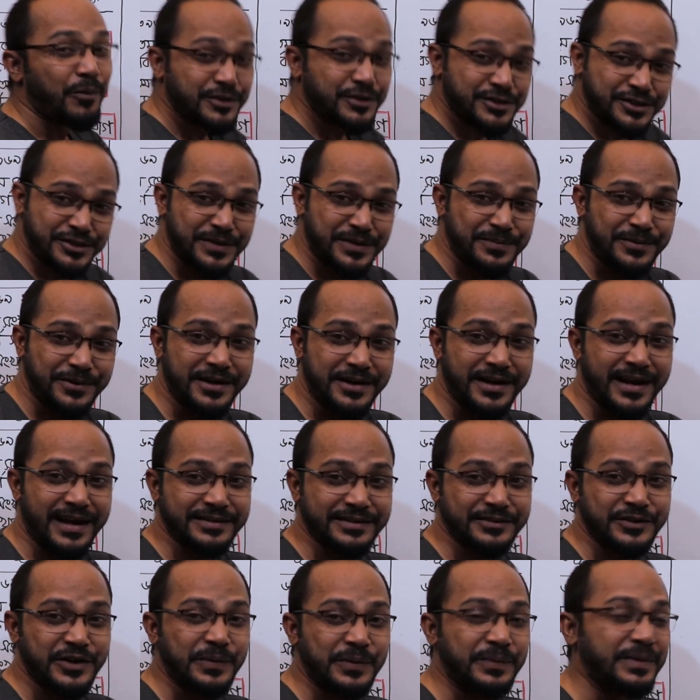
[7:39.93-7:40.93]
অবশ্যই মনে
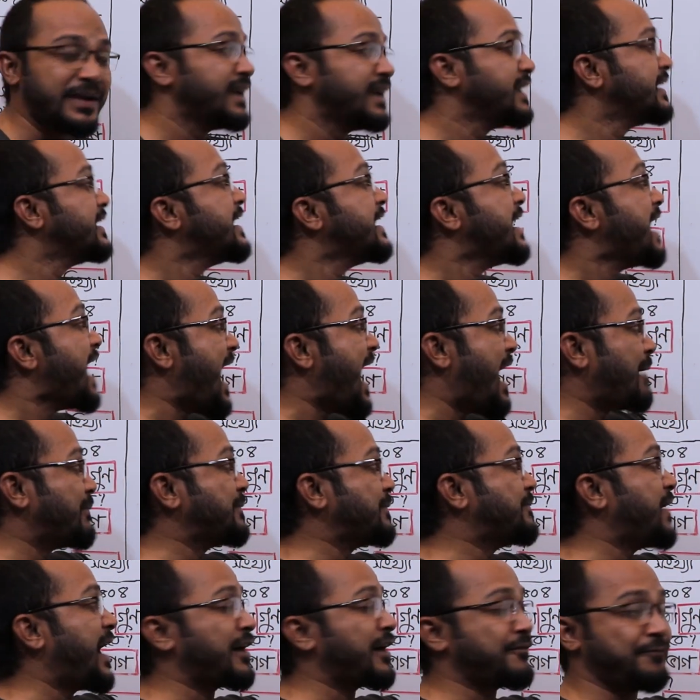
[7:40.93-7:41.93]
রাখতে হবে
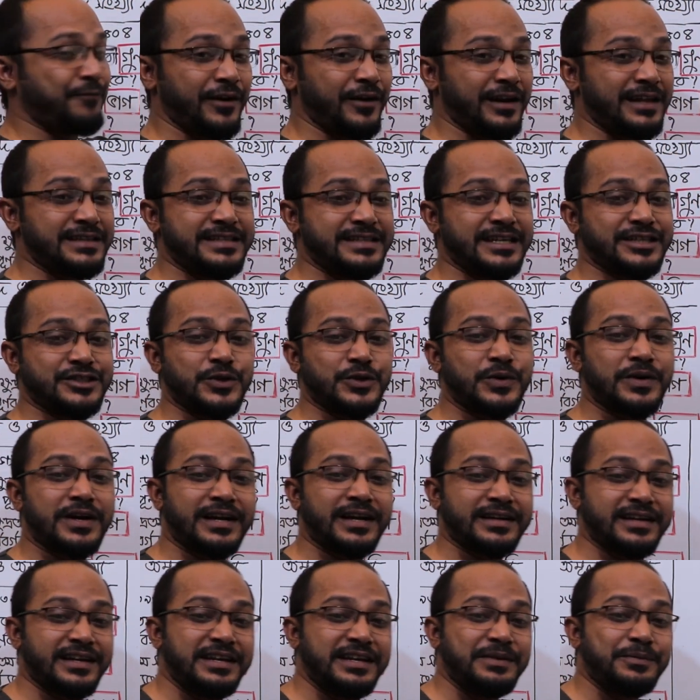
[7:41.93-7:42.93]
আমি ভাগফলে যে
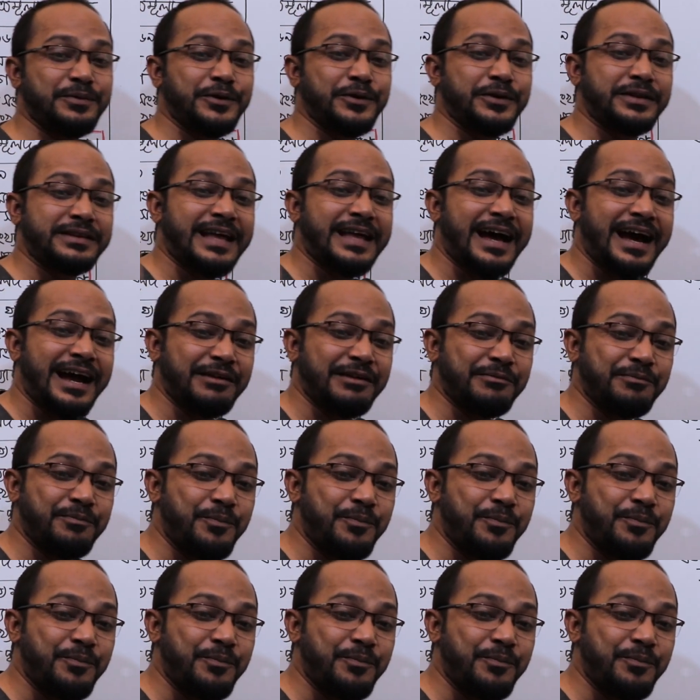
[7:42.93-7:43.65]
সংখ্যাটি নিব তার